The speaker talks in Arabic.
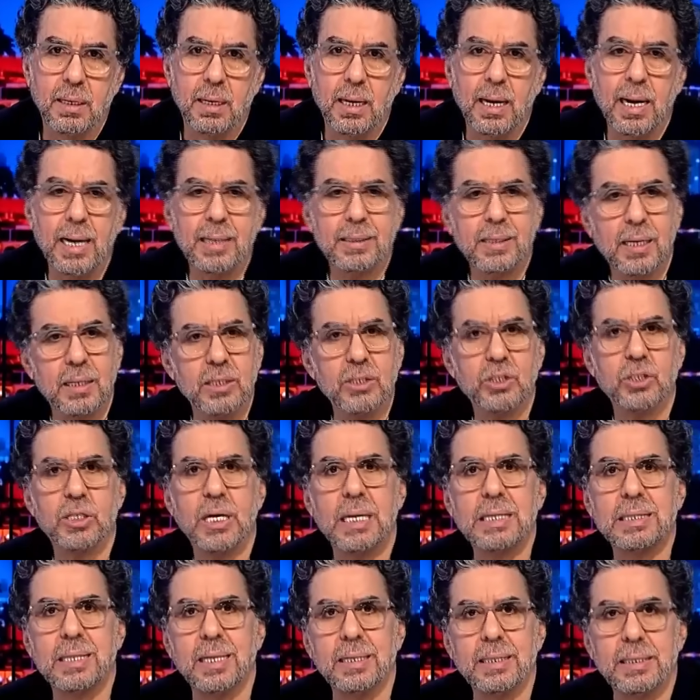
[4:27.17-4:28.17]
هات يد
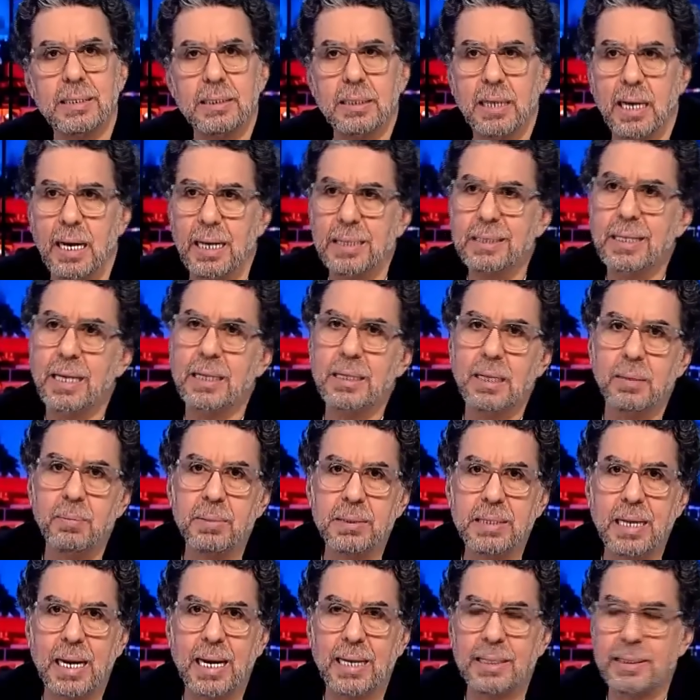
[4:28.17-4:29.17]
الشلته دي هات يد
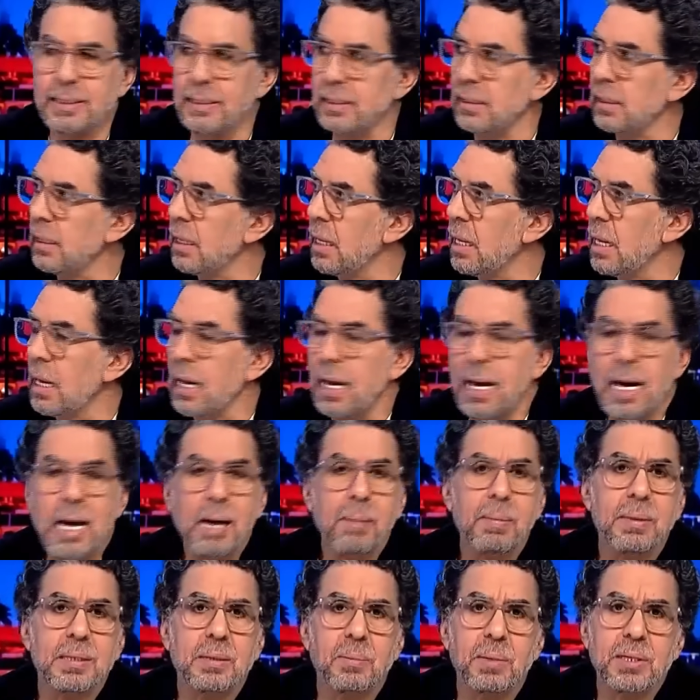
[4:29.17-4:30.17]
البتاعه دي
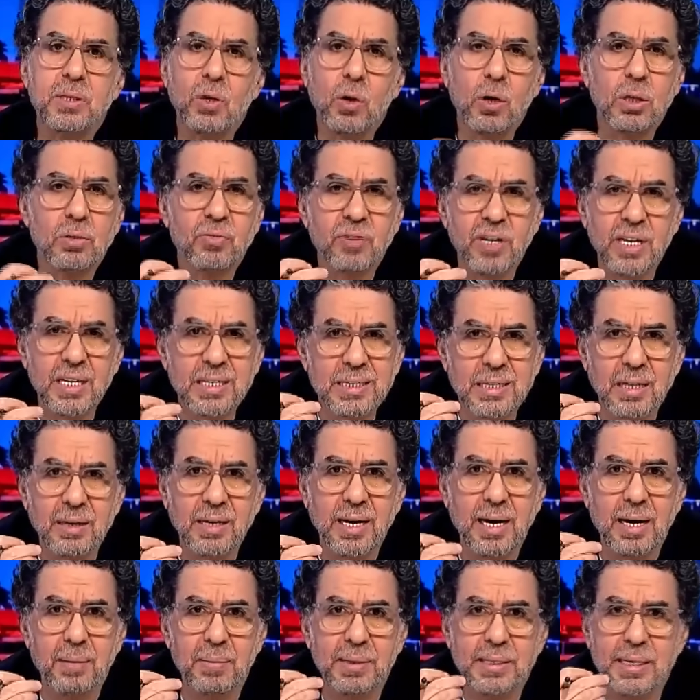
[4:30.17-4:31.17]
احمد ما تقعد في حته
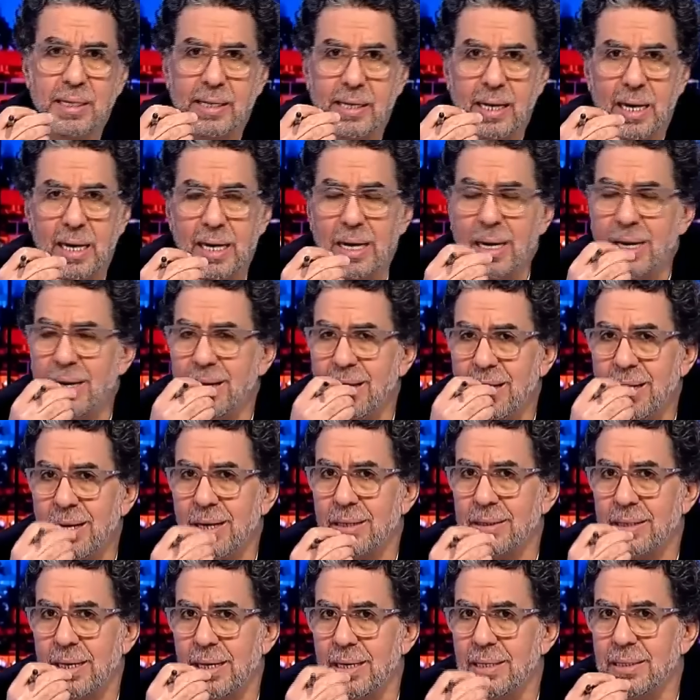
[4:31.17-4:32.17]
يا احمد اكرم ايه
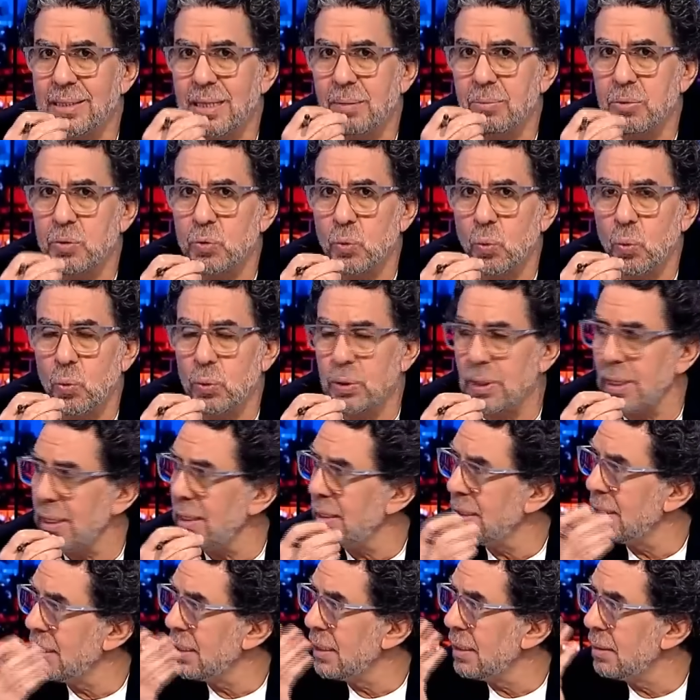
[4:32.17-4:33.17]
علاقه اللي انت بتقوله ده
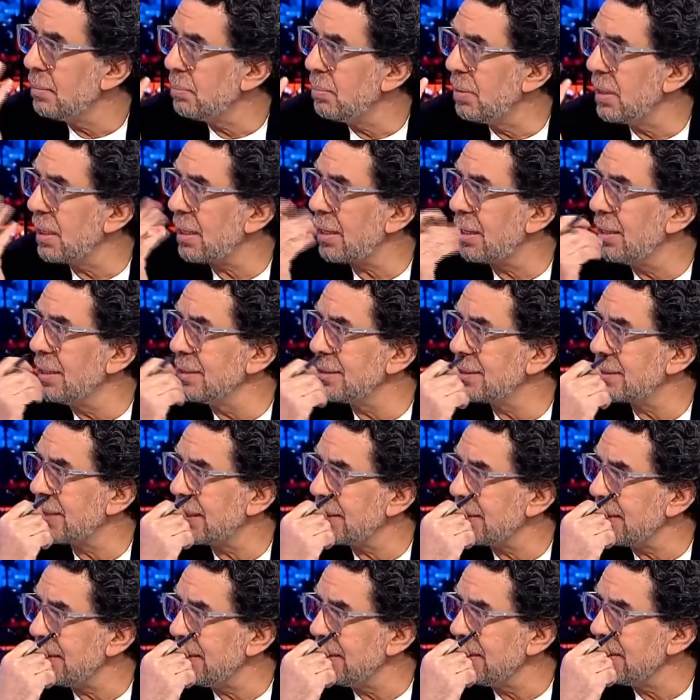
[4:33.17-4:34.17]
بالقصه
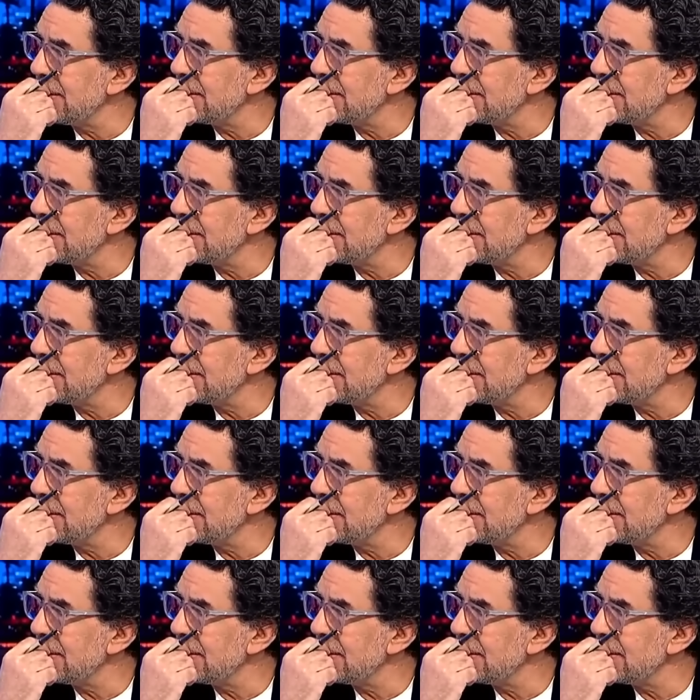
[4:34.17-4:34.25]
دي